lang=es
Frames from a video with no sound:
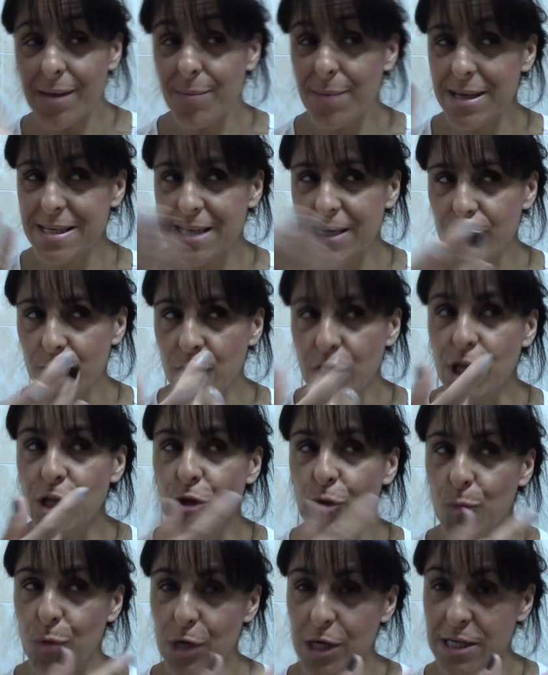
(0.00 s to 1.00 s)
más
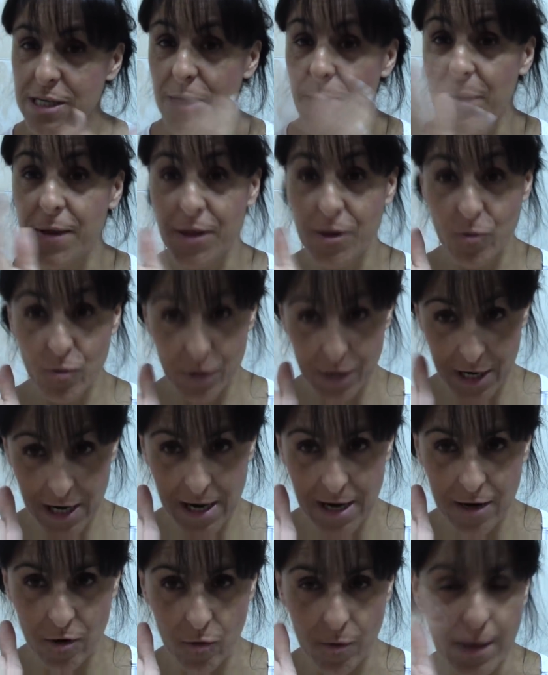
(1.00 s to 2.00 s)
arbolitos, porque este es para hacer un
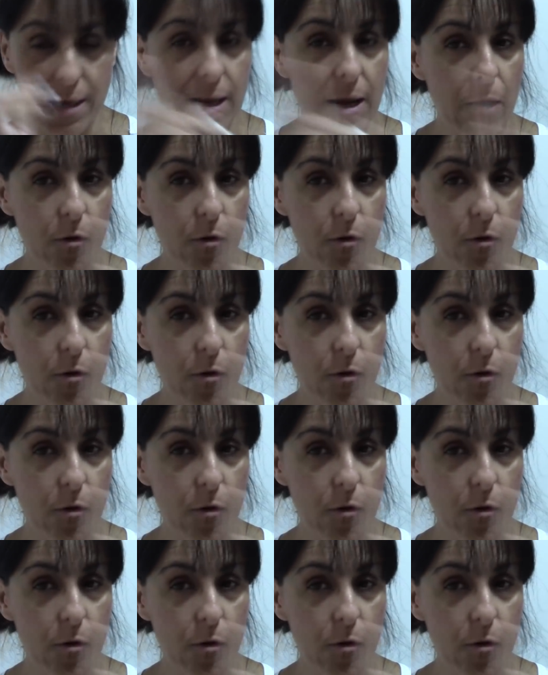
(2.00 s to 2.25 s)
regalo, ¿vale?